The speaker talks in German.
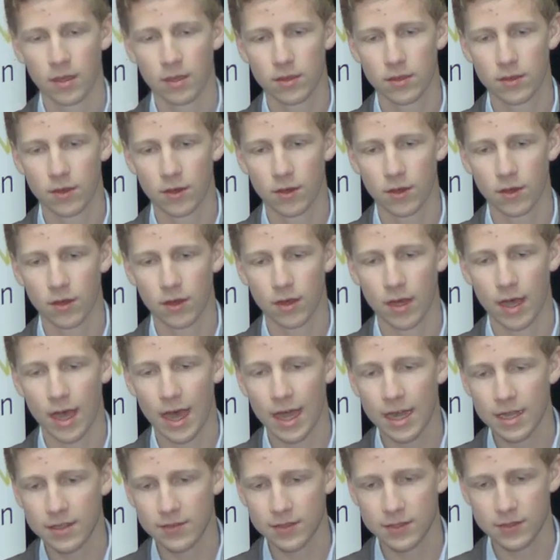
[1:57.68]
Doch
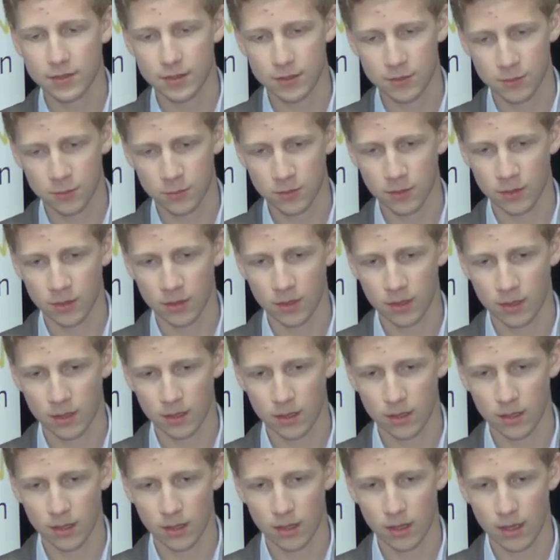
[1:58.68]
alles, was wir tun,
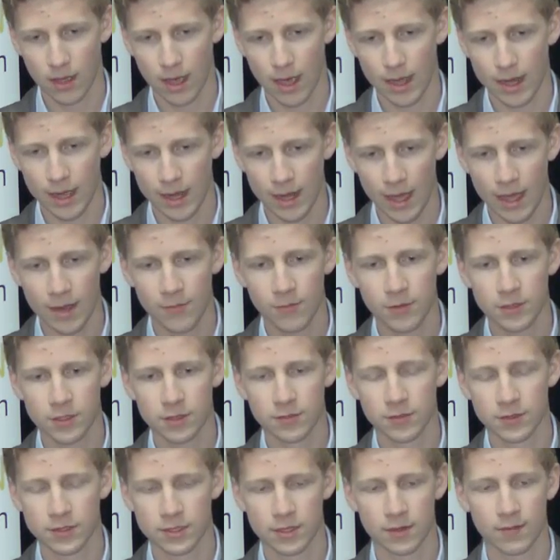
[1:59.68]
hat einen Einfluss
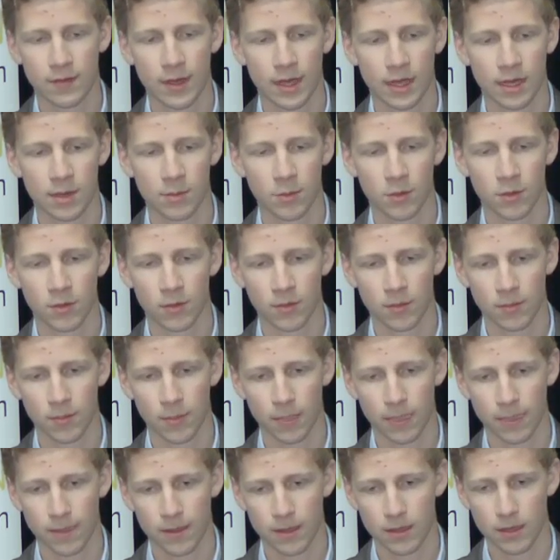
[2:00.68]
auf unsere Wahrnehmung,
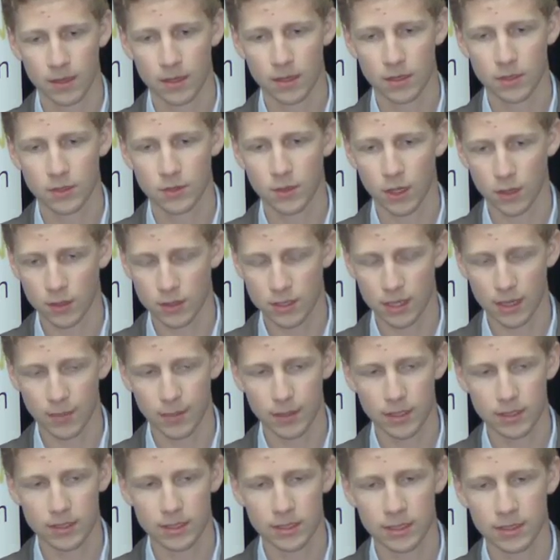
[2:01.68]
so auch die
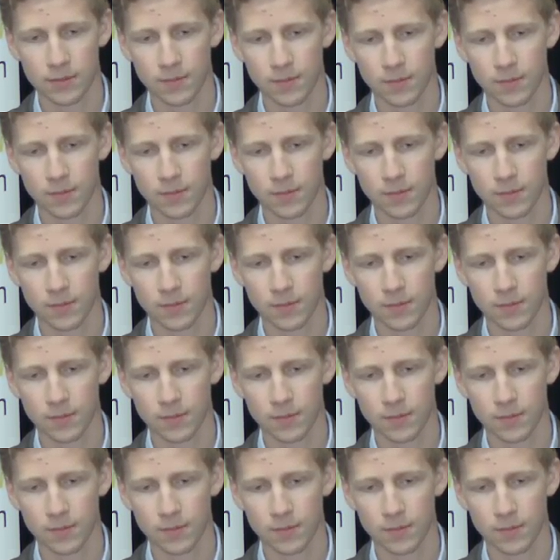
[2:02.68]
Apathie.